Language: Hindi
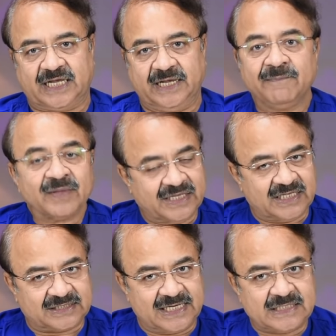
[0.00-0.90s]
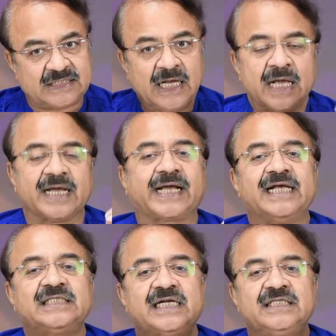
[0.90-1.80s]
सके इन द सेंस कि
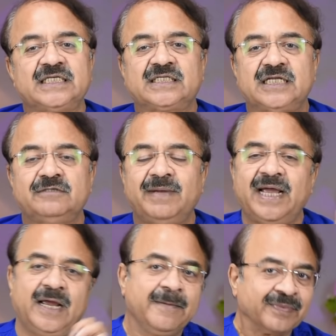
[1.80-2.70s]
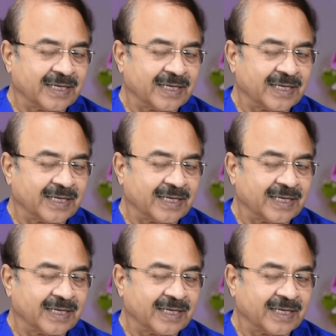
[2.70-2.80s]
कैंसर इस स्टेज में है